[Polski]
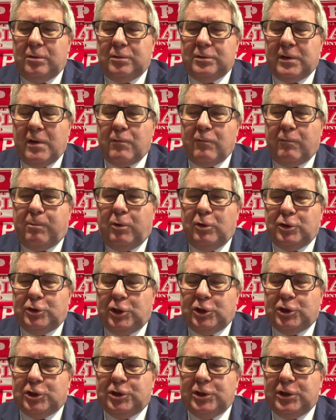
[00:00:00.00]
względów
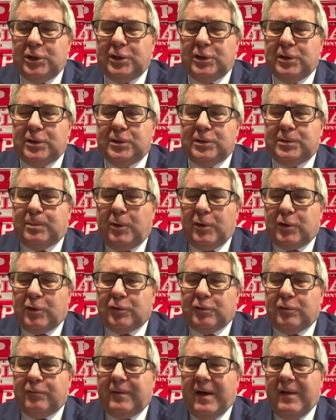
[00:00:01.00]
politycznych
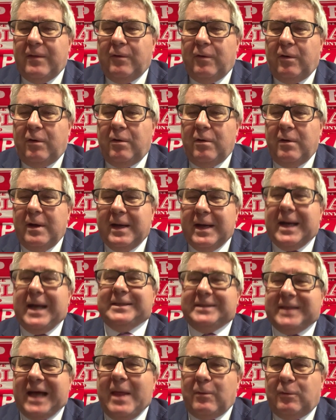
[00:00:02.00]
zbojkotowano,
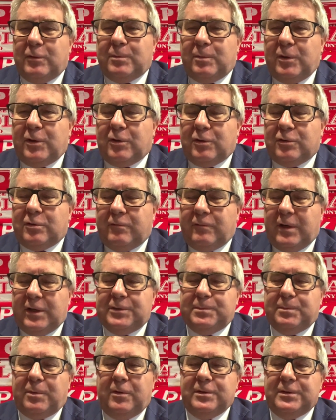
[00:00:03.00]
kazano
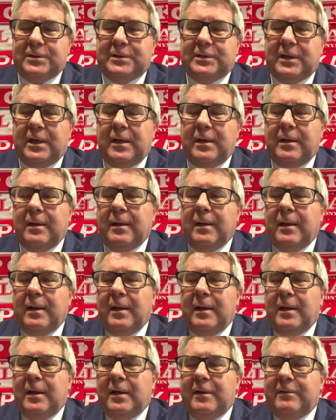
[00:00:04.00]
zbojkotować Polsce
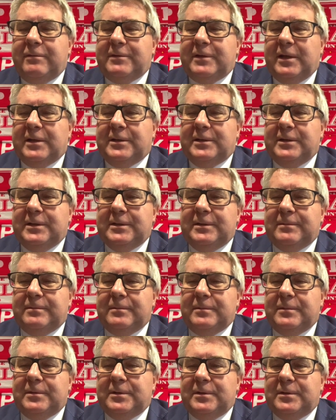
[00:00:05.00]
e, wtedy,
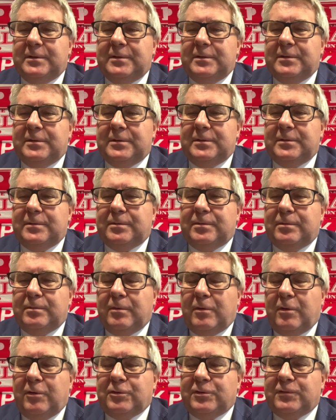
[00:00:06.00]
e,
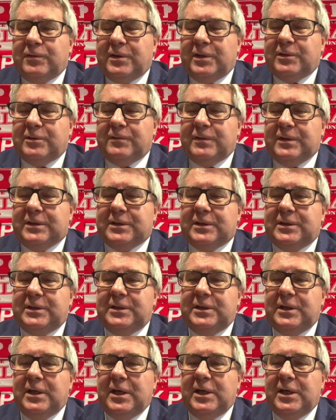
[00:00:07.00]
chodzi o Związek Sowiecki,